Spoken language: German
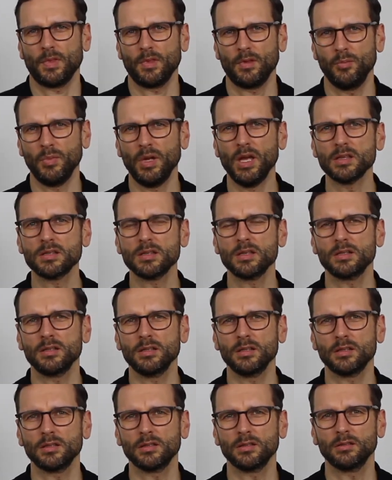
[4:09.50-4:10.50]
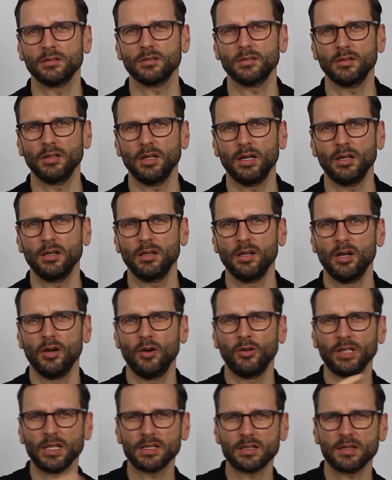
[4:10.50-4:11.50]
Mehr ist es nicht. Ja.
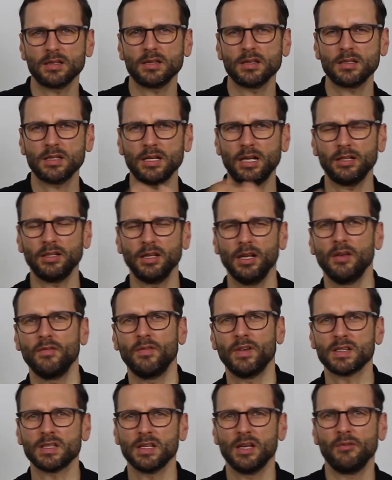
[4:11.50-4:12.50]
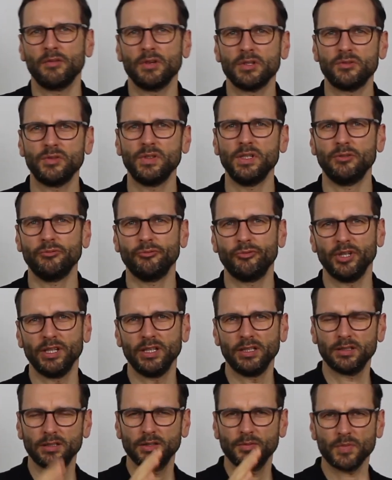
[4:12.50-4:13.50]
Und das ist es halt, was, was vielen
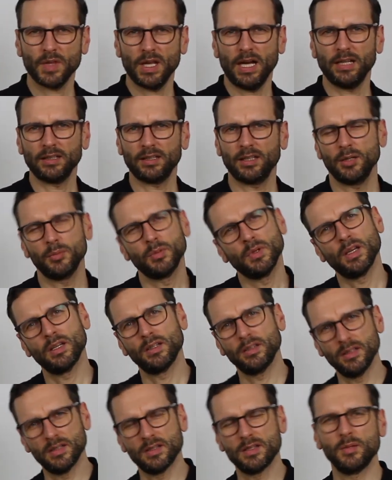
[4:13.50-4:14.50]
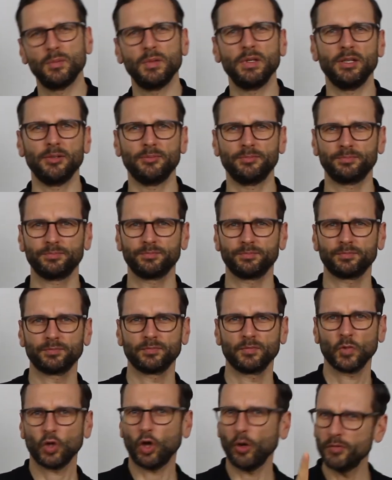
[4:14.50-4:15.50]
fehlt. Antrieb, Disziplin.
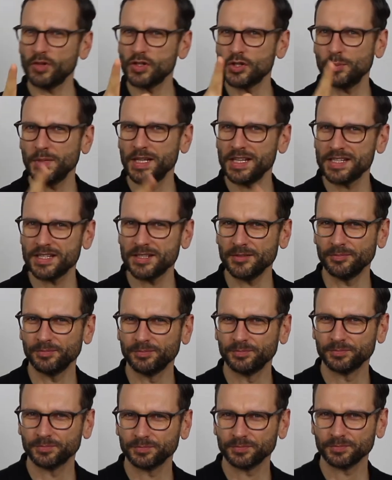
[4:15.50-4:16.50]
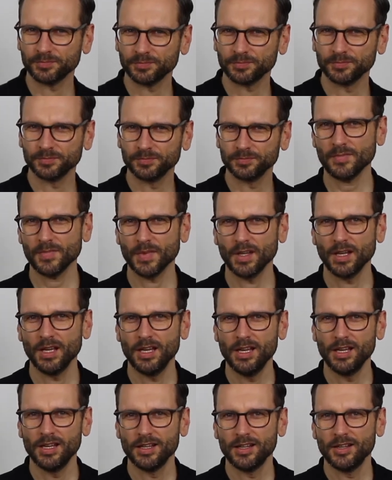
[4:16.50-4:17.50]
Kommen wir zum nächsten.
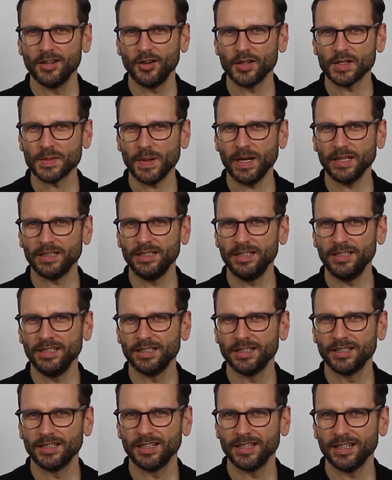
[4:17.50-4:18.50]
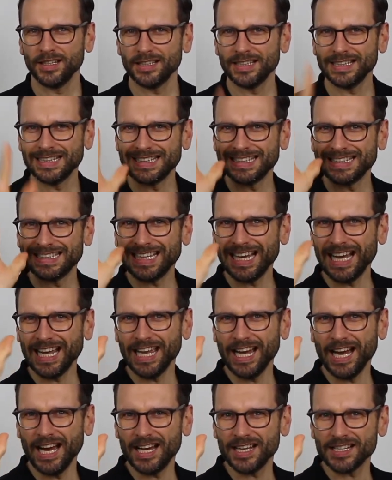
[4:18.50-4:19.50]
Und zwar die drei
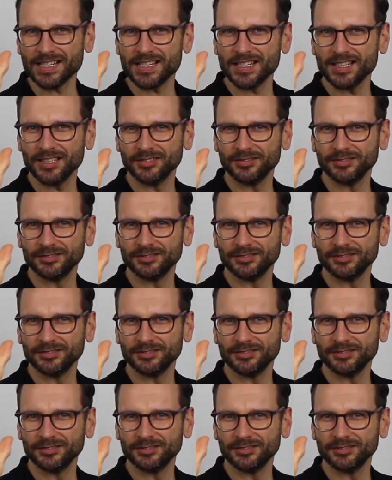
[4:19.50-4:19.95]
A's.